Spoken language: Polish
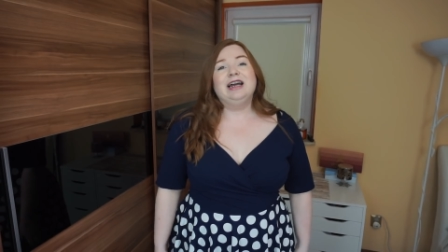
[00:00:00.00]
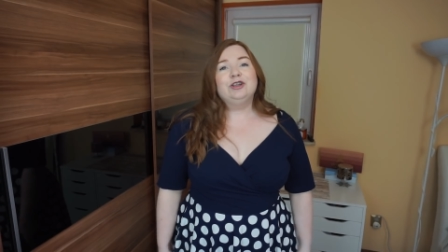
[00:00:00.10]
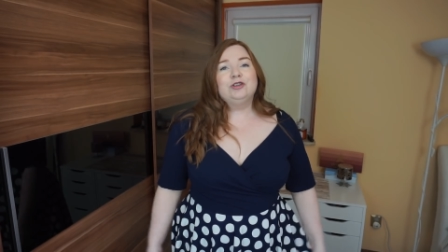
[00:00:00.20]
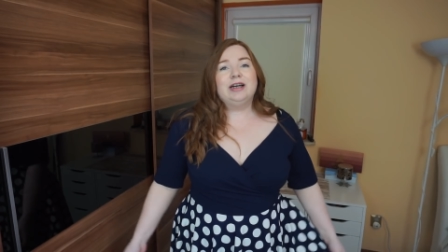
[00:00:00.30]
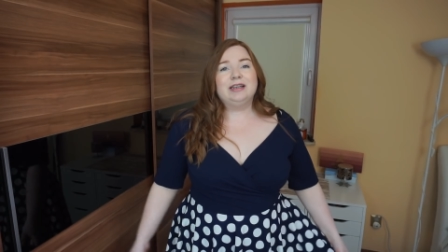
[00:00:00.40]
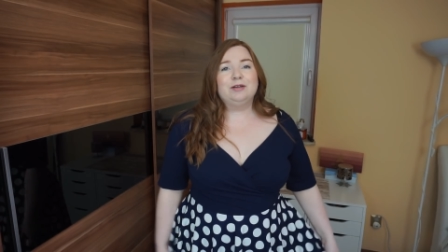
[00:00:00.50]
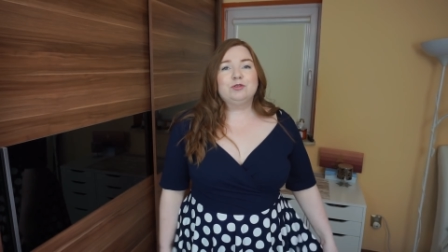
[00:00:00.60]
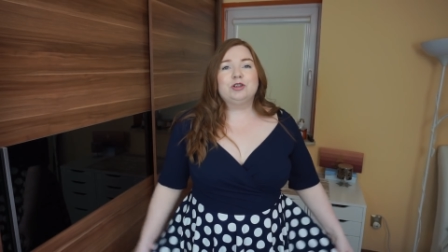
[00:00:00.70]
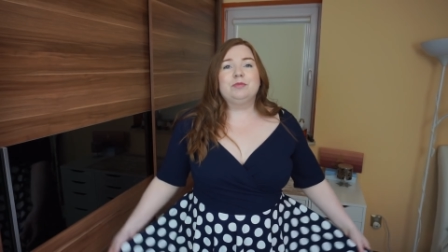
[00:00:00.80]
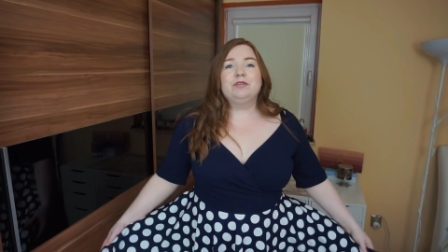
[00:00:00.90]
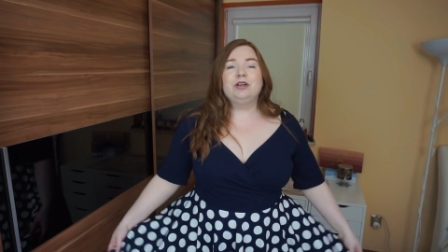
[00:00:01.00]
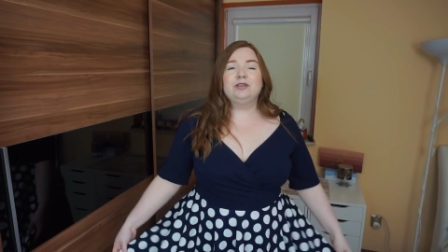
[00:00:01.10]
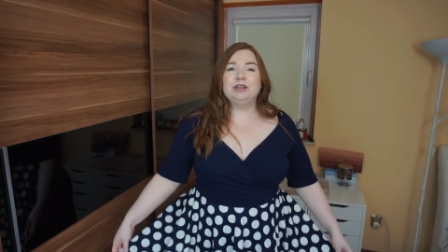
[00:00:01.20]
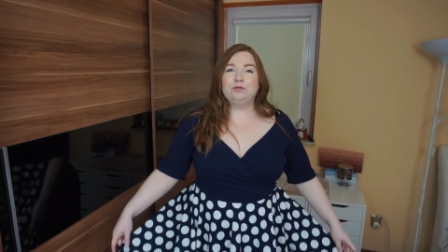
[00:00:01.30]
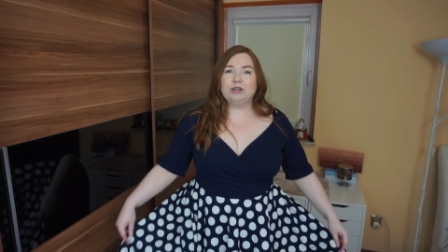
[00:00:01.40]
to nadal możemy
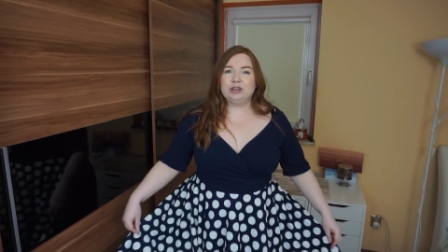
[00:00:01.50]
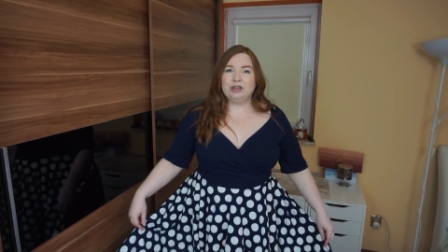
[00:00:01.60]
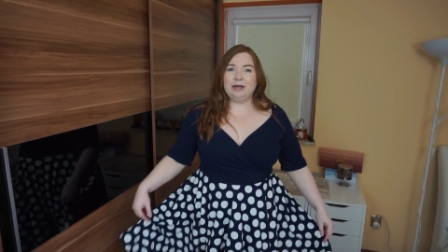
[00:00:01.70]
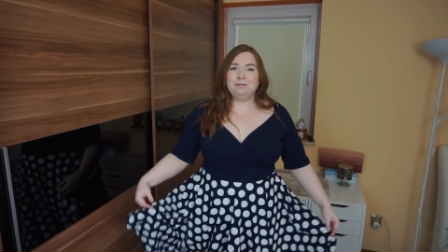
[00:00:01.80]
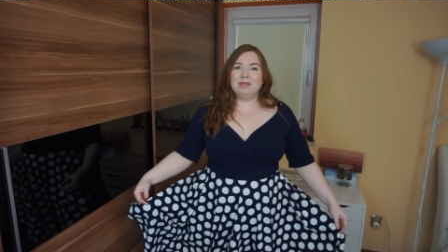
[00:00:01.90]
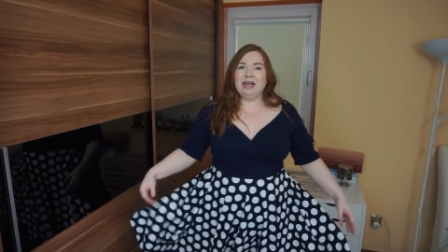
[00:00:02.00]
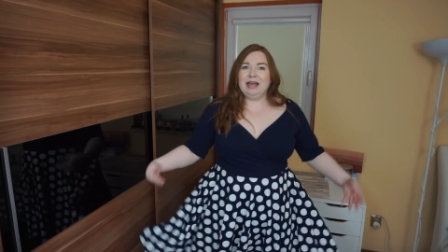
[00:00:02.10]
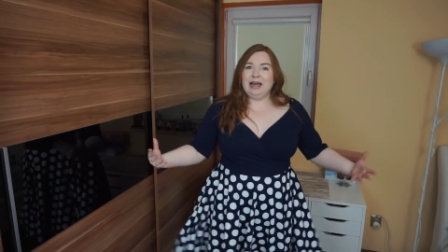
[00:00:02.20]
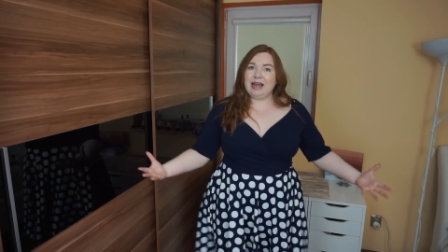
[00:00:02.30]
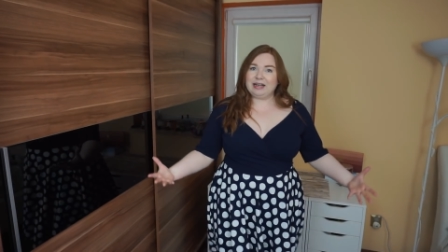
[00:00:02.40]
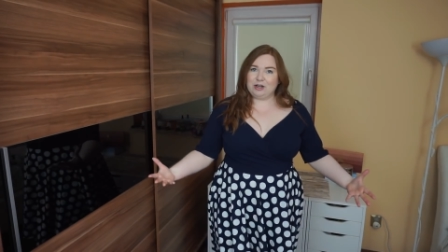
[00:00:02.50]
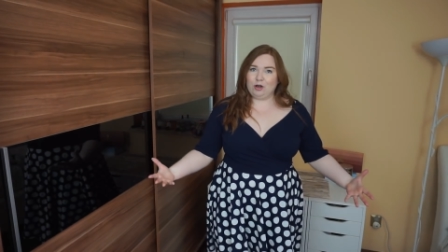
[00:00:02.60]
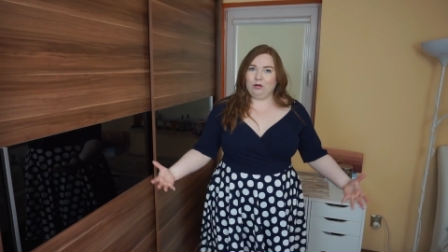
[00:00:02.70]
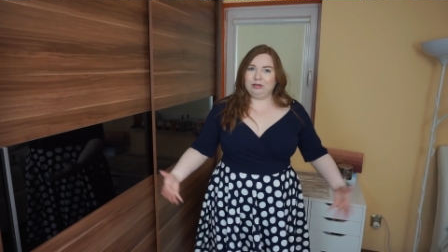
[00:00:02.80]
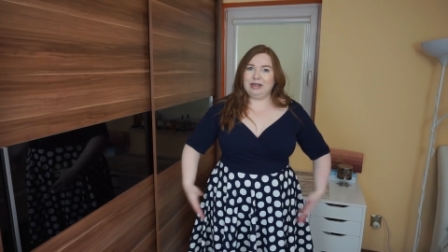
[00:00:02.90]
wyglądać właśnie
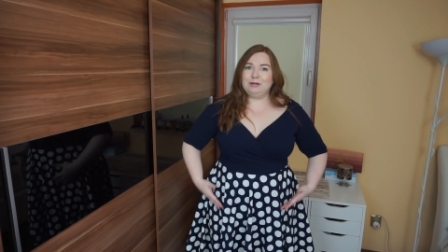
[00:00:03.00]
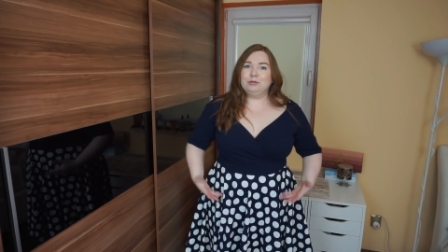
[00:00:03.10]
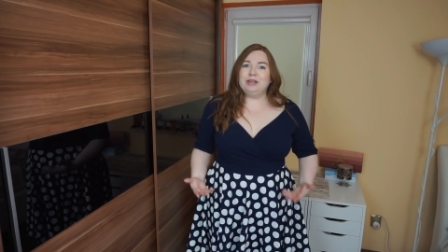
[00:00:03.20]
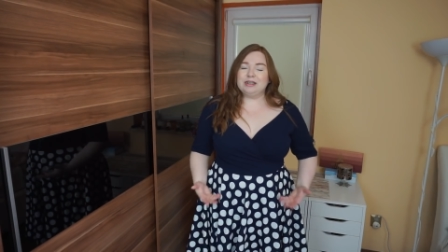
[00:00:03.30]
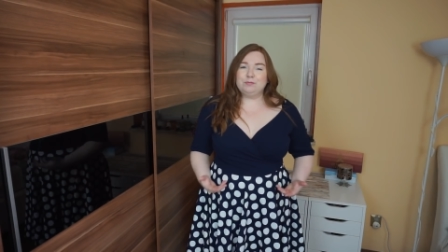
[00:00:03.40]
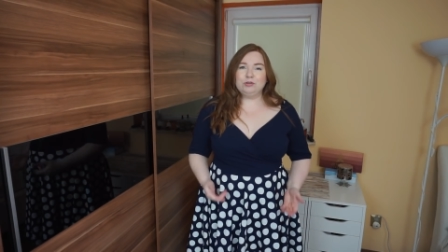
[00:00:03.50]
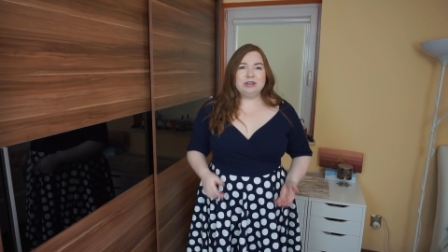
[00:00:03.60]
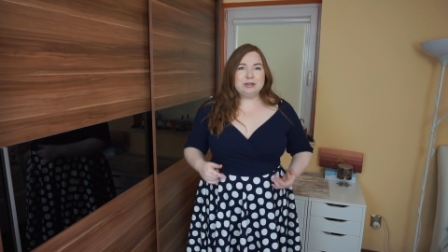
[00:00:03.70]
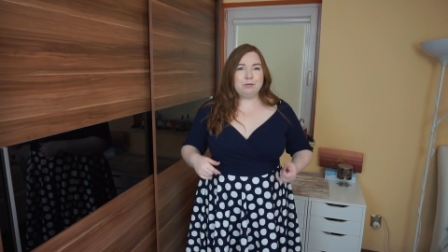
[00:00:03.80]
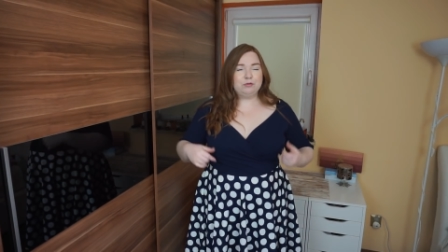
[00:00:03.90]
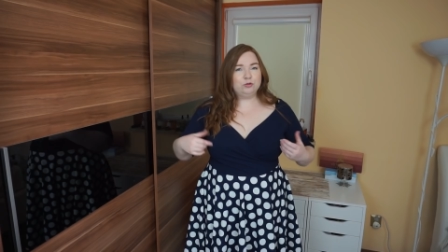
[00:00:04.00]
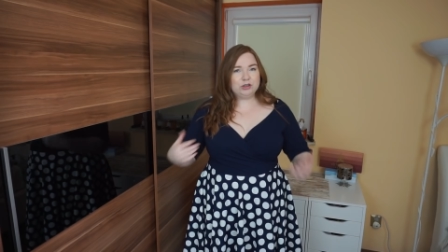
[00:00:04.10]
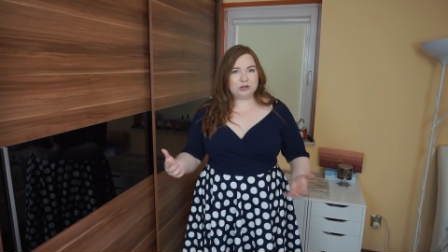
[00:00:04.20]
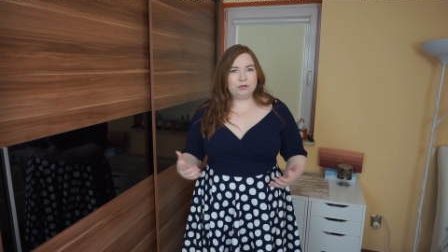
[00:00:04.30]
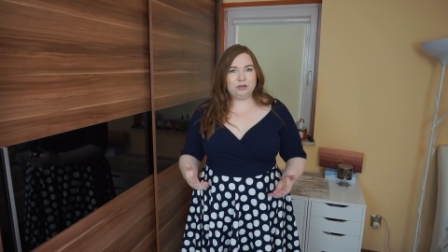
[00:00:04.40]
lekko, tak? Bo ta spódnica powoduje,
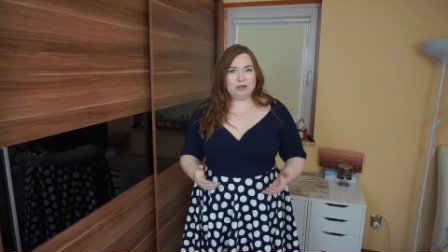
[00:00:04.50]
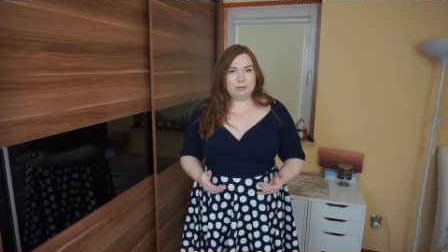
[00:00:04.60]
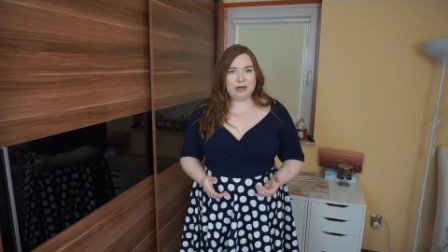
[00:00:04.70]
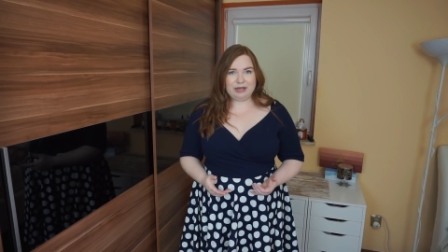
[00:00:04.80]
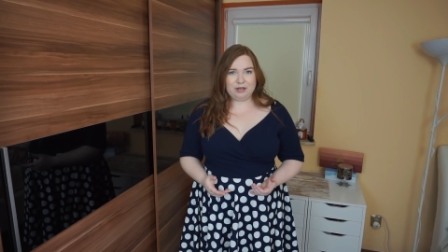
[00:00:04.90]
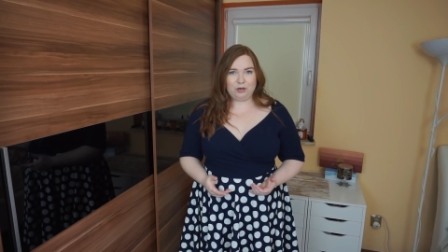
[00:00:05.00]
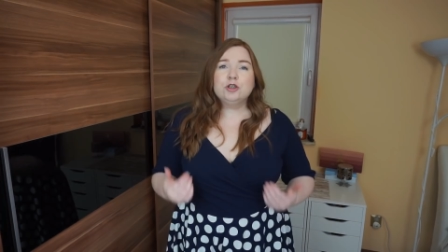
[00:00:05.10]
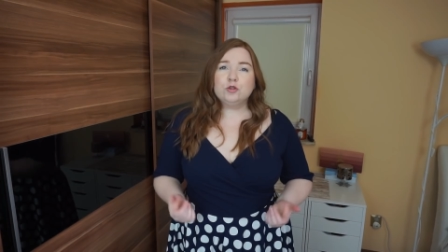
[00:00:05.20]
że wyglądamy lekko.